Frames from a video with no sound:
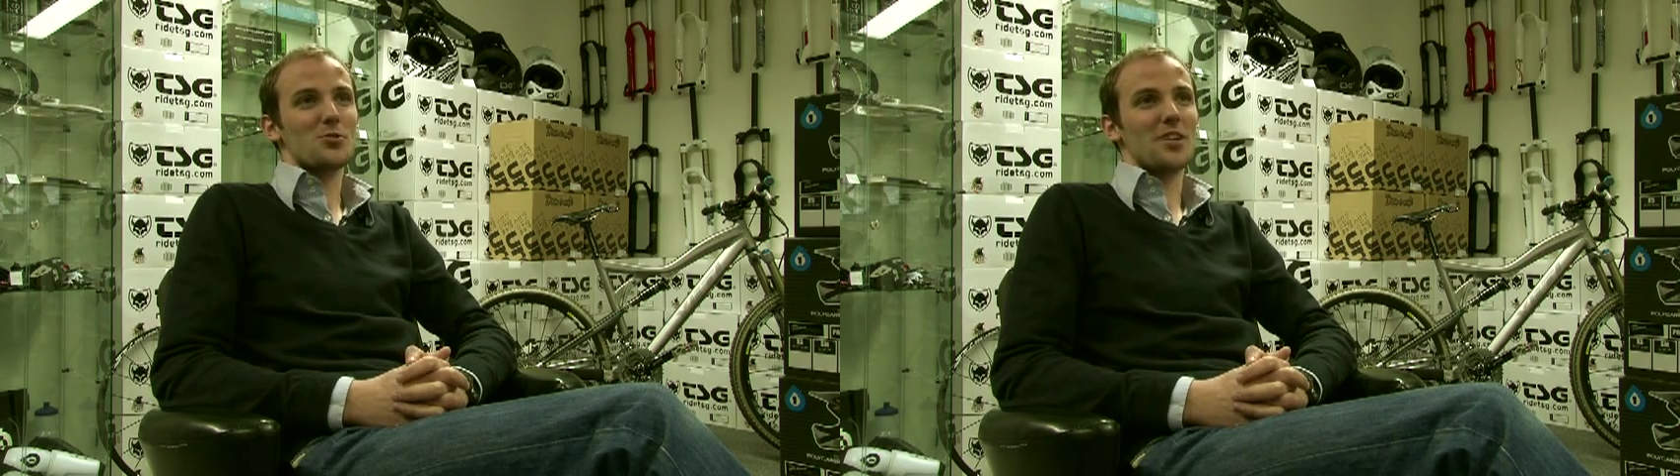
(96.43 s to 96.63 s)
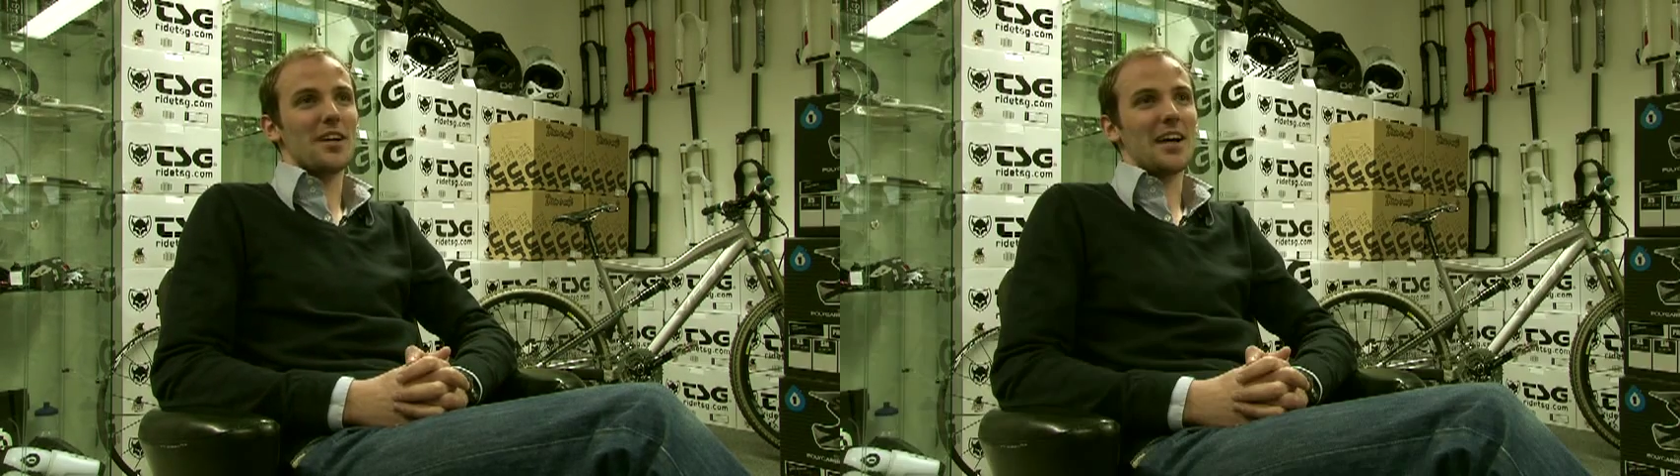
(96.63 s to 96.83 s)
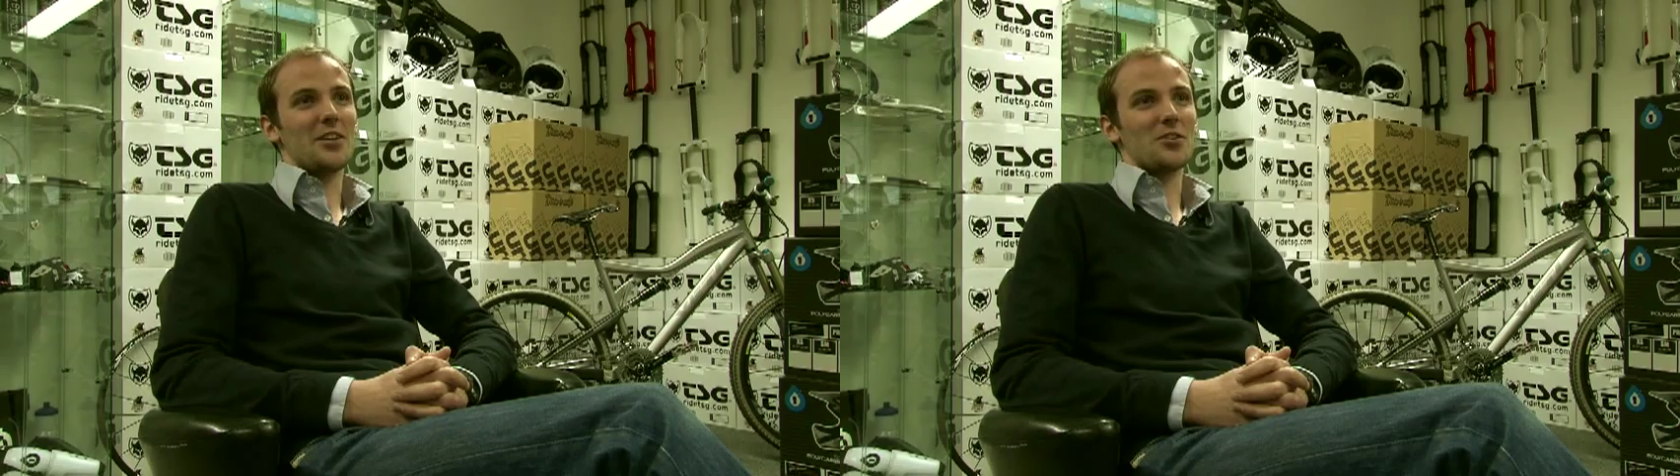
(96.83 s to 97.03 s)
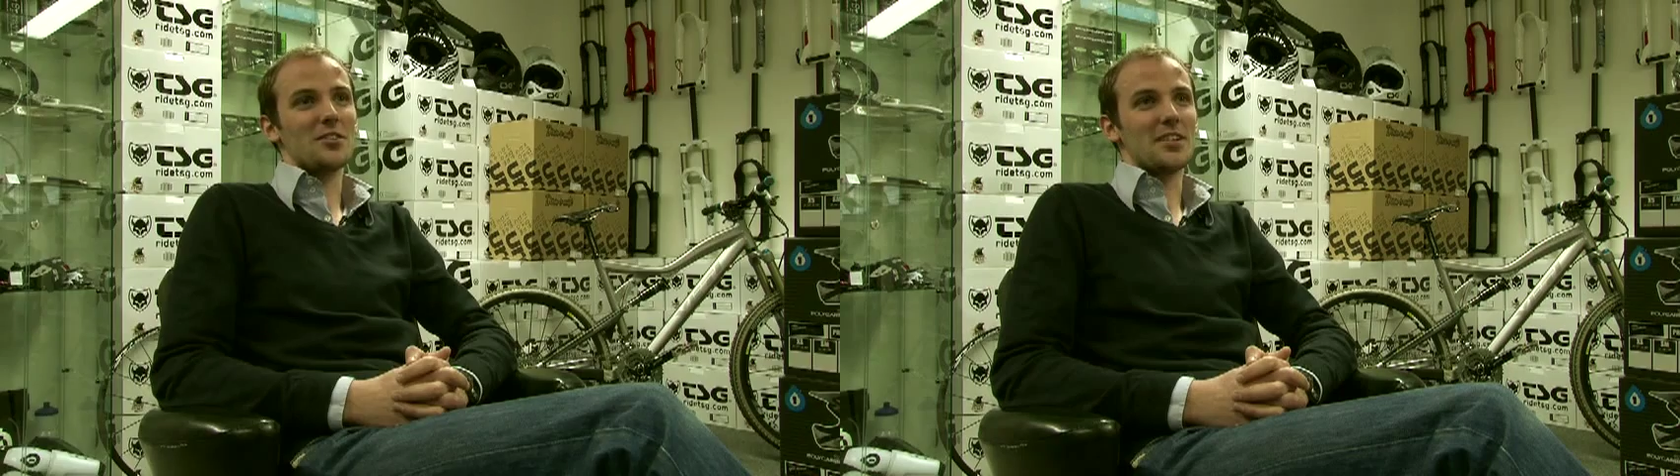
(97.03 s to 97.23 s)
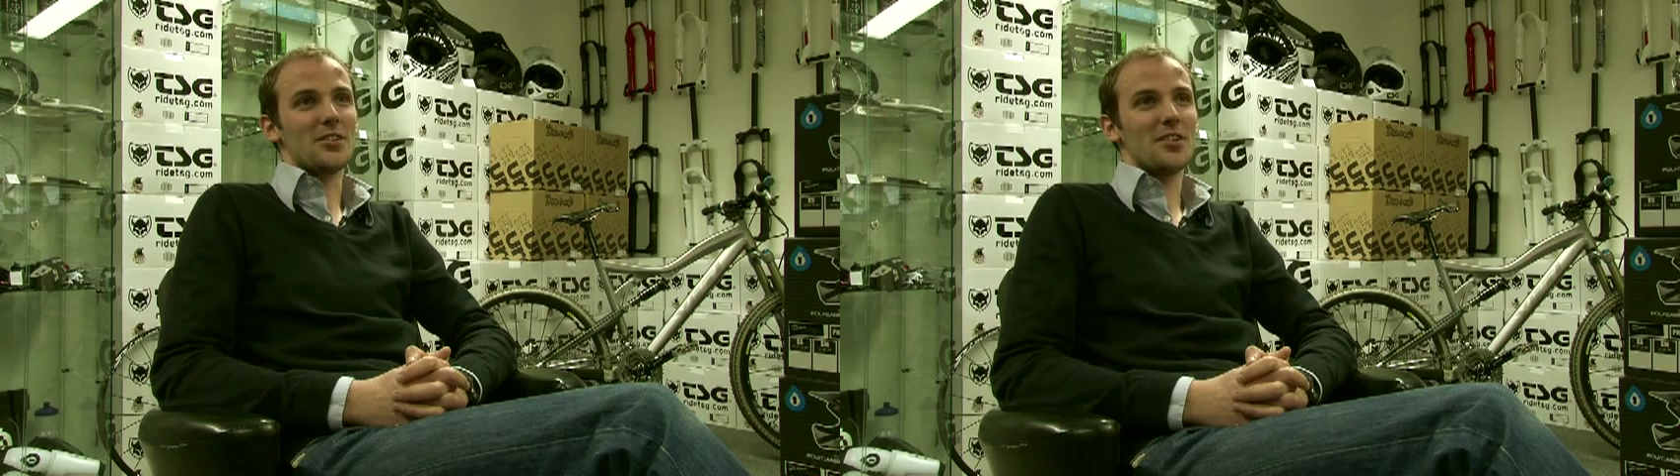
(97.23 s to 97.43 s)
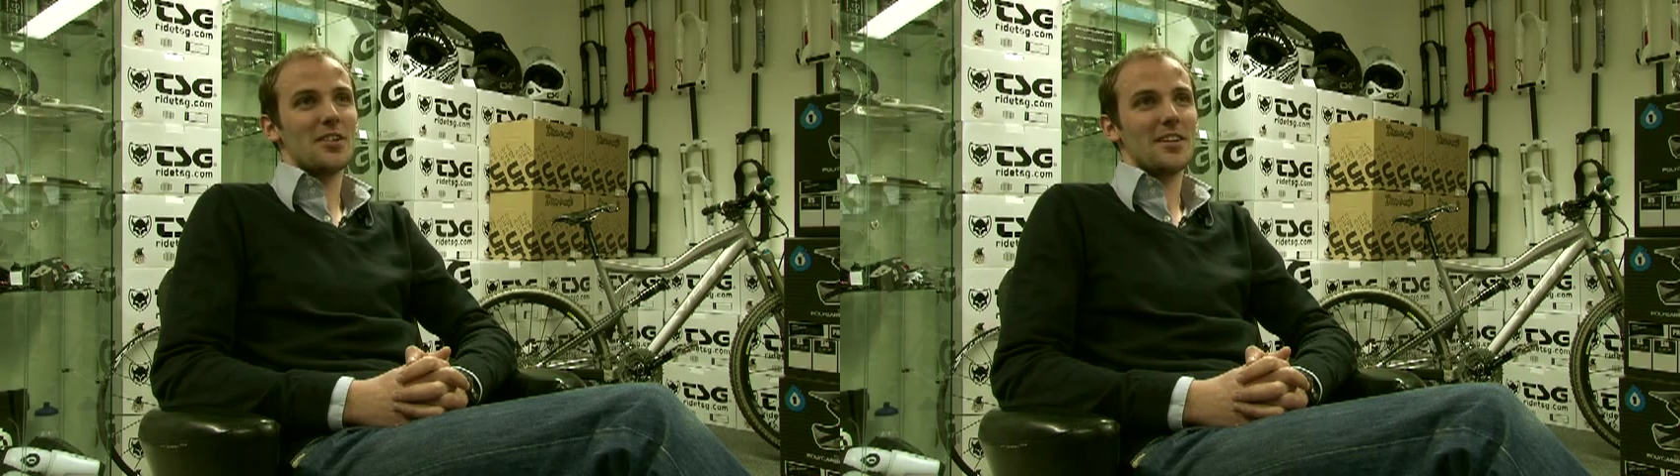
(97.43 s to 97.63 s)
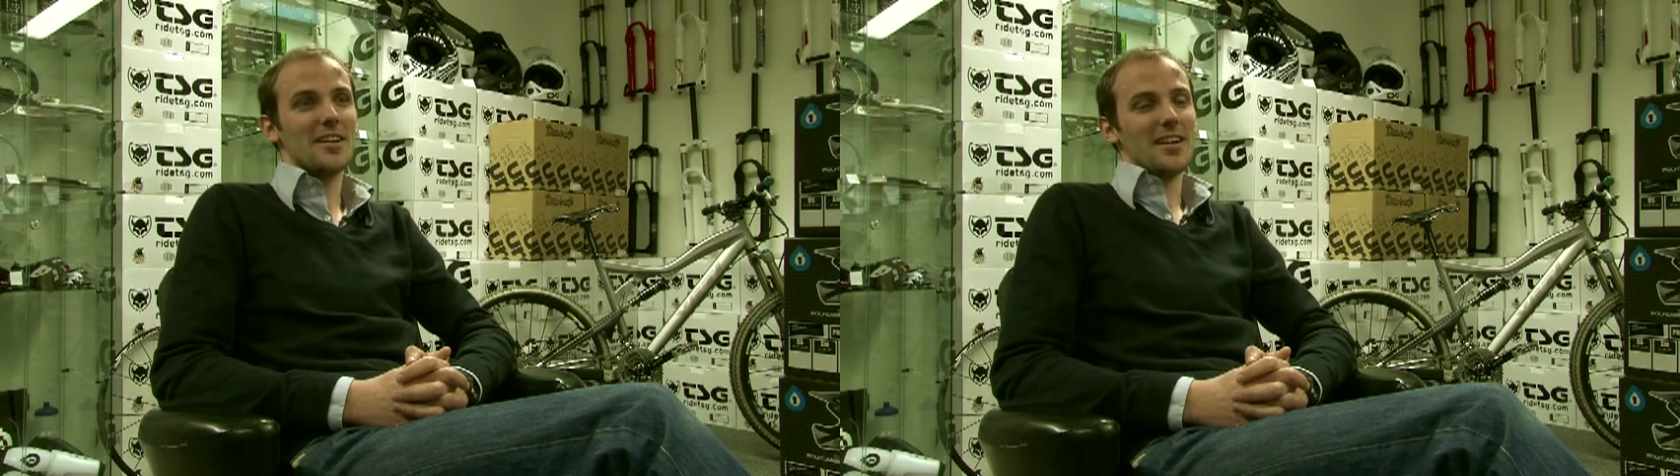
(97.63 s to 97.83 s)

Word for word: jour derrière un ordinateur,